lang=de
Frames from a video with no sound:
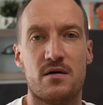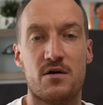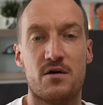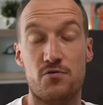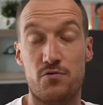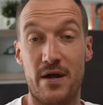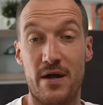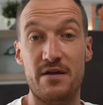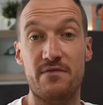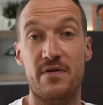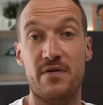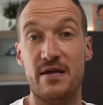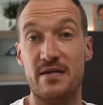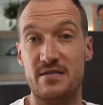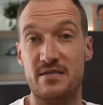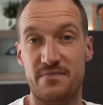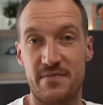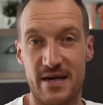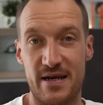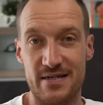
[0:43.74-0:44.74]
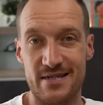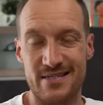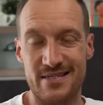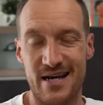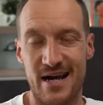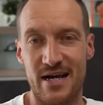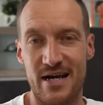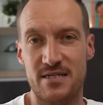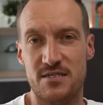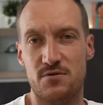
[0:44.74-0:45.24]
Cravings werden diese
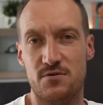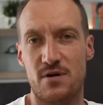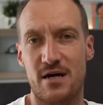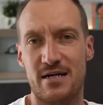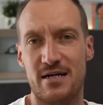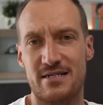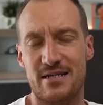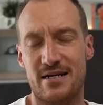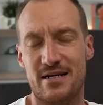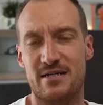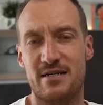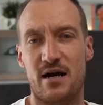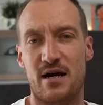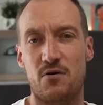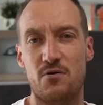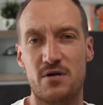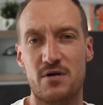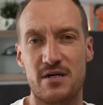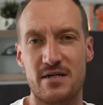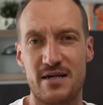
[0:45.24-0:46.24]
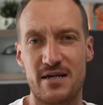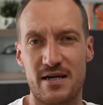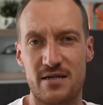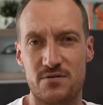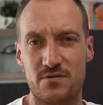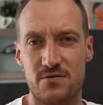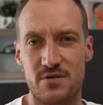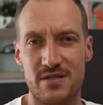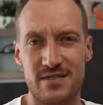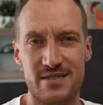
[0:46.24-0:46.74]
Heißhungerattacken auch genannt
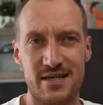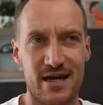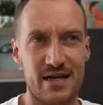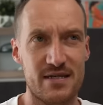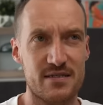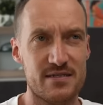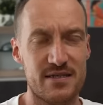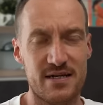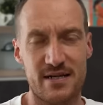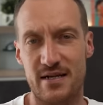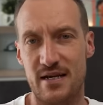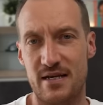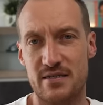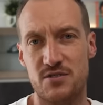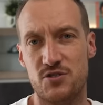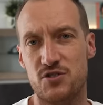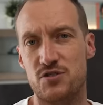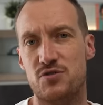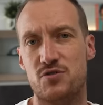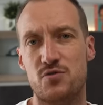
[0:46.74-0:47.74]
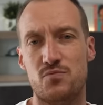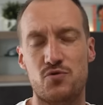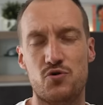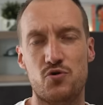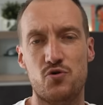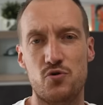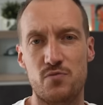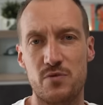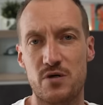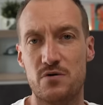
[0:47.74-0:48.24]
und ist eins der klassischen
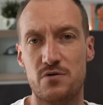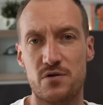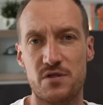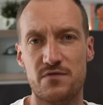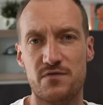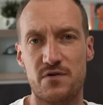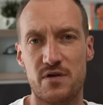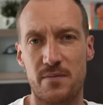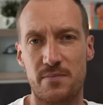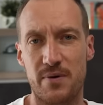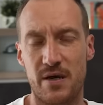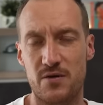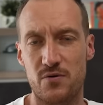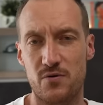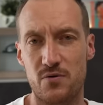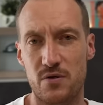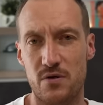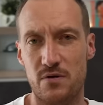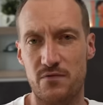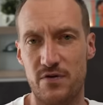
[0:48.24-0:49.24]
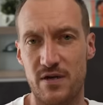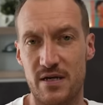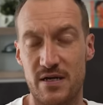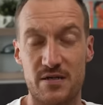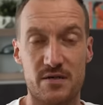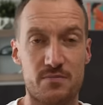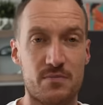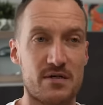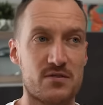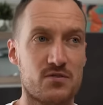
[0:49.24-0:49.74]
Symptome kurz vor der Periode.
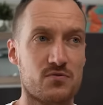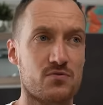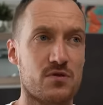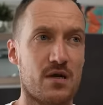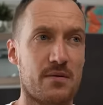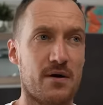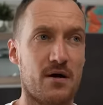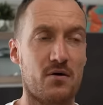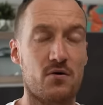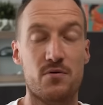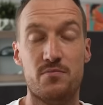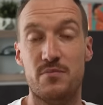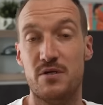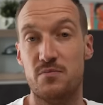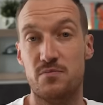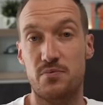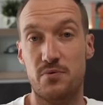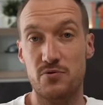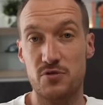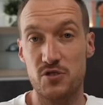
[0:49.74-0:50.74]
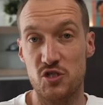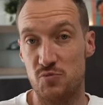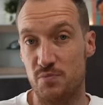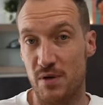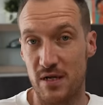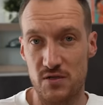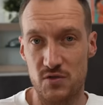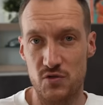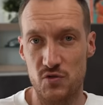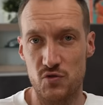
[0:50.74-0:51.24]
Vielleicht hast du ja aber auch mit
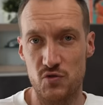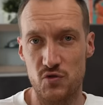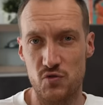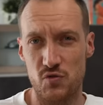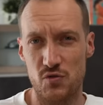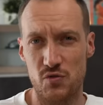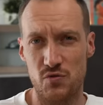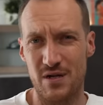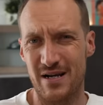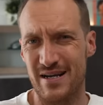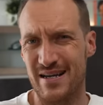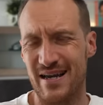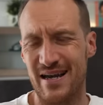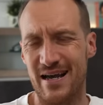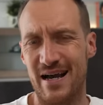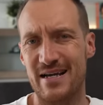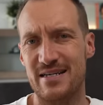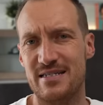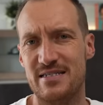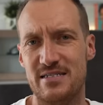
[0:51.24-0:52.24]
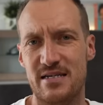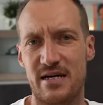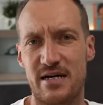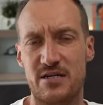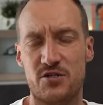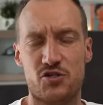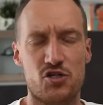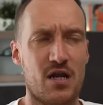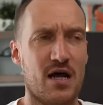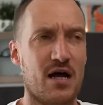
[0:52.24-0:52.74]
Brustspannen zu tun oder
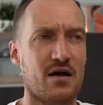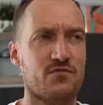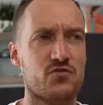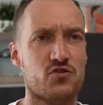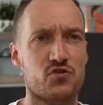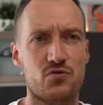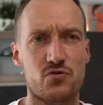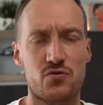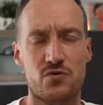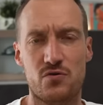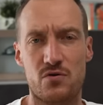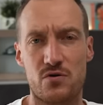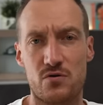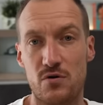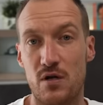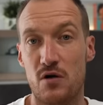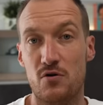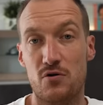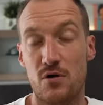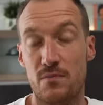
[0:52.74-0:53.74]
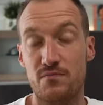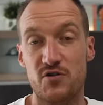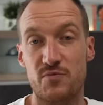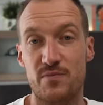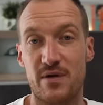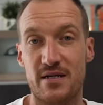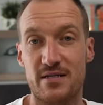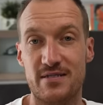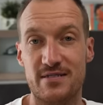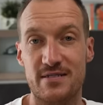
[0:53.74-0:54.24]
Gereiztheit, Schlafstörungen oder auch
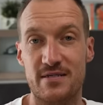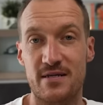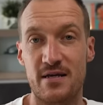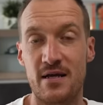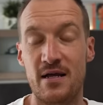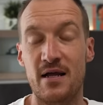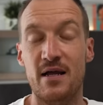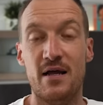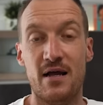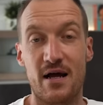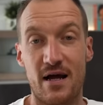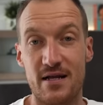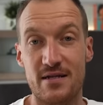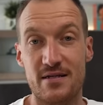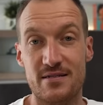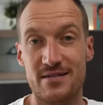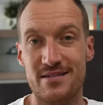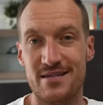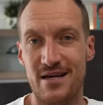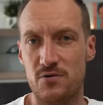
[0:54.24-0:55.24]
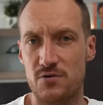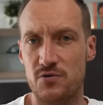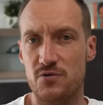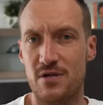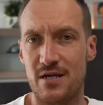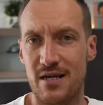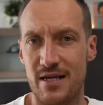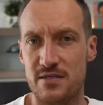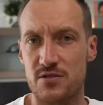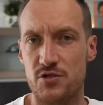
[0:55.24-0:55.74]
Kopfschmerzen. All das sind ja auch so
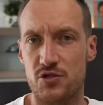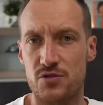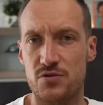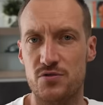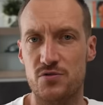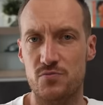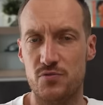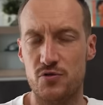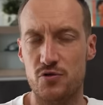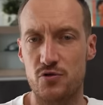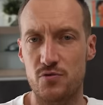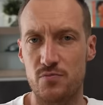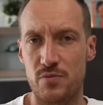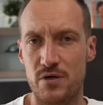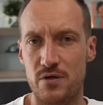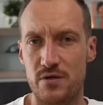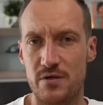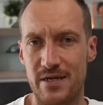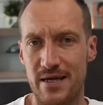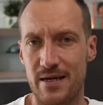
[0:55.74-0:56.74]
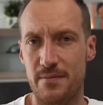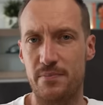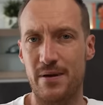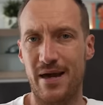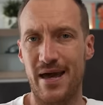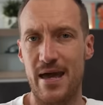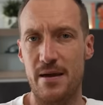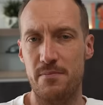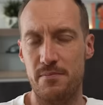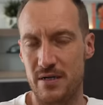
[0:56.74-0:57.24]
klassische Symptome der
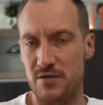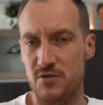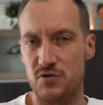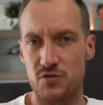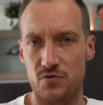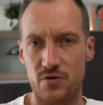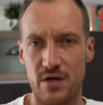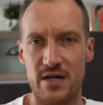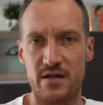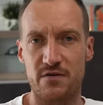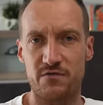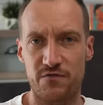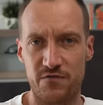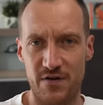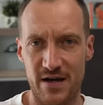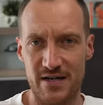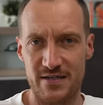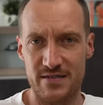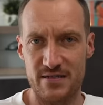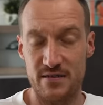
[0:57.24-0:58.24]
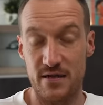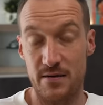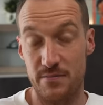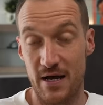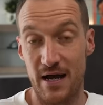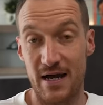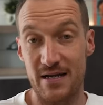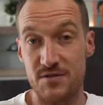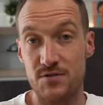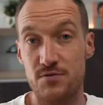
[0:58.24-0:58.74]
prämenstruellen Phase,
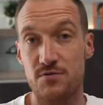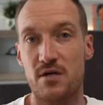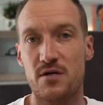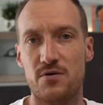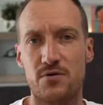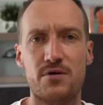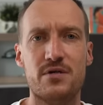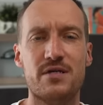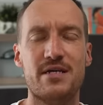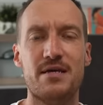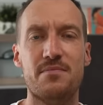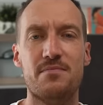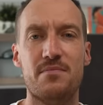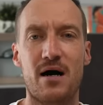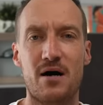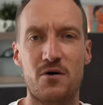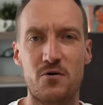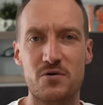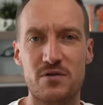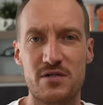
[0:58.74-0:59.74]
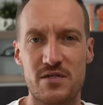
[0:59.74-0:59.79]
aber Heißhunger gehört eben auch